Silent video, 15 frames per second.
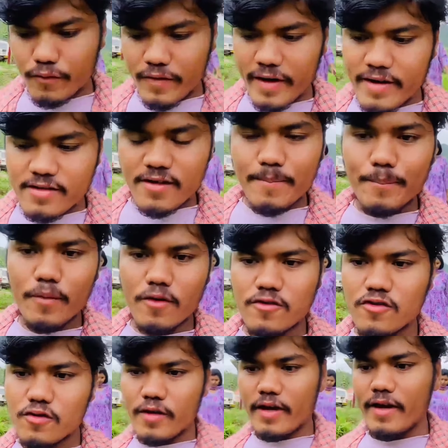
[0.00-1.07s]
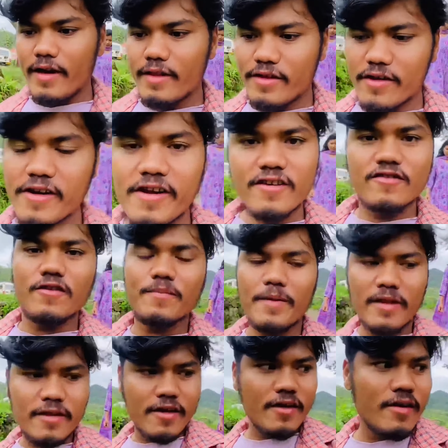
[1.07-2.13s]
फ्रेंड्स हम पहुंच चुके हैं त्रिनेश्वर
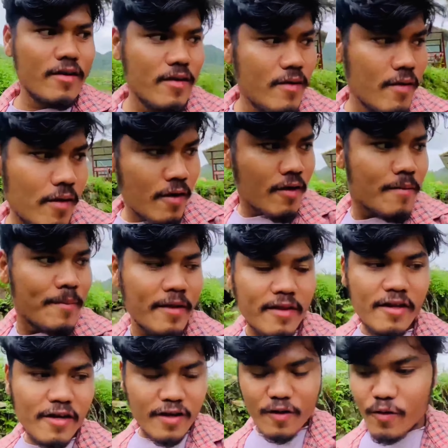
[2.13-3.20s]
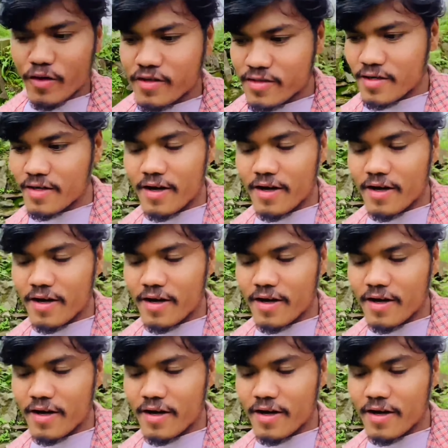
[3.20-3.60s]
मंदिर और मंदिर की लोकेशन